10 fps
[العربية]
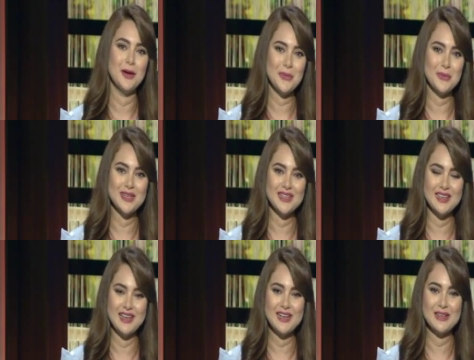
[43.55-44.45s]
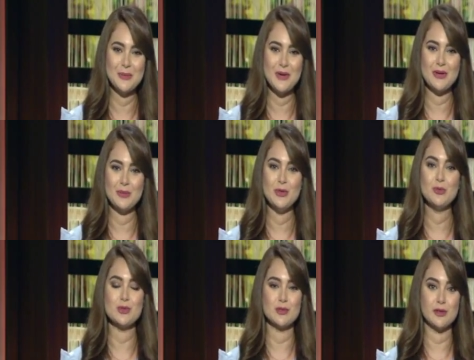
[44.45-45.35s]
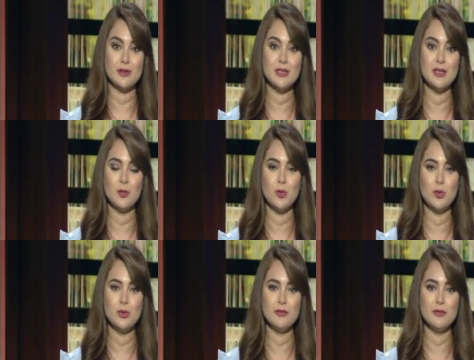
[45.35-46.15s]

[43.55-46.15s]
والأكل بره البيت والسعرات اللي موجودة